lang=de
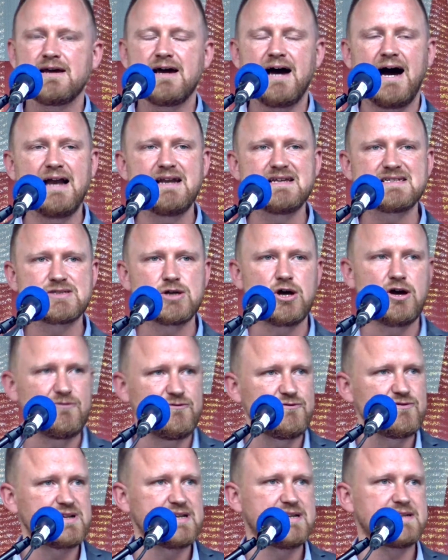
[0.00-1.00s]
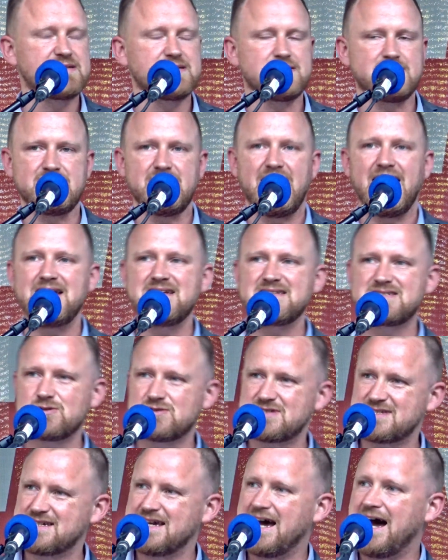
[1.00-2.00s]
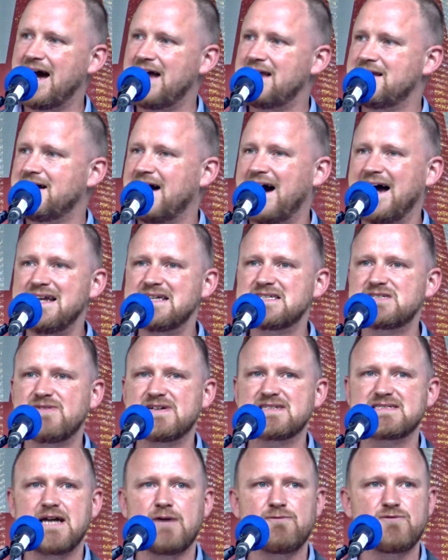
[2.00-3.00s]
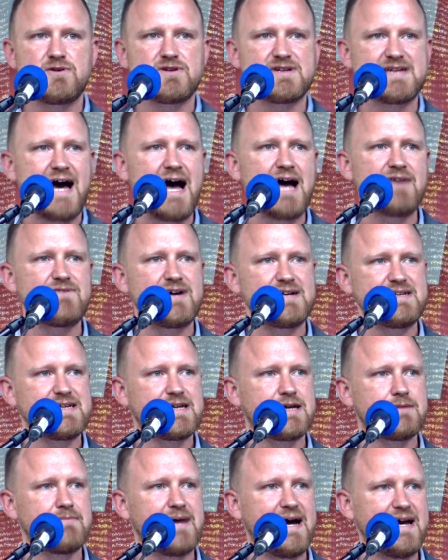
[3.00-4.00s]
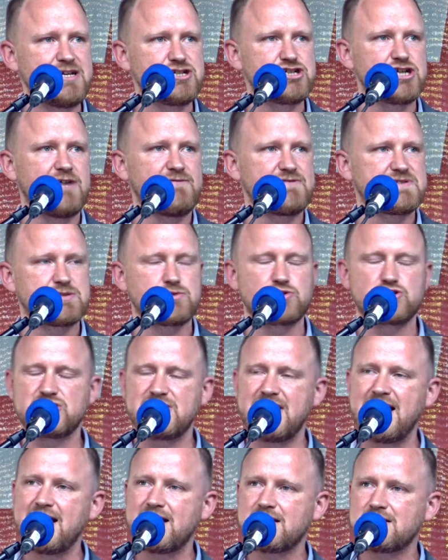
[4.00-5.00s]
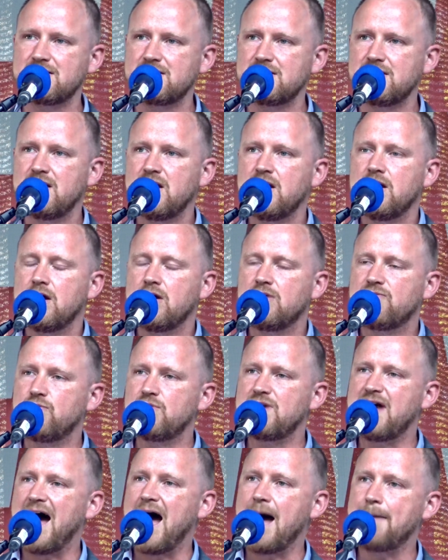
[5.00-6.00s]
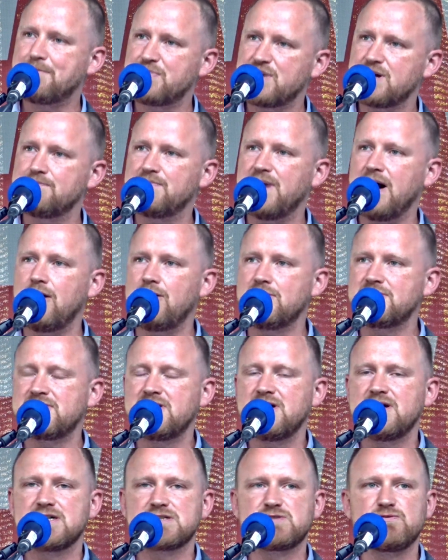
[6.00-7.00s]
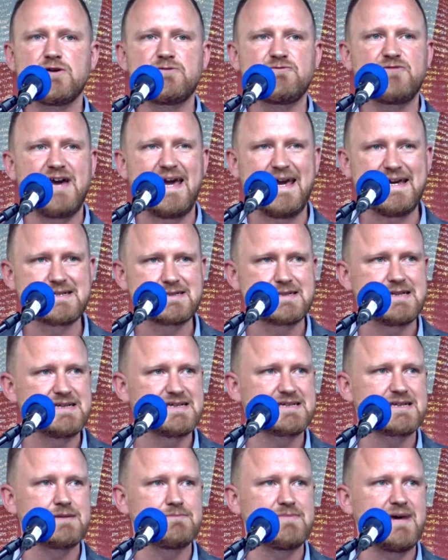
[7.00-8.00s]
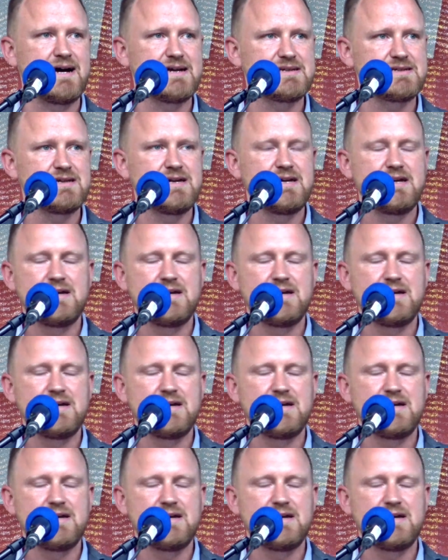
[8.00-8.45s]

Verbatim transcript: Alles Öffentliche, alles Soziale, alles, was dafür da war, die Gemeinschaft zu stärken, wurde abgebaut, es wurde verächtlich gemacht,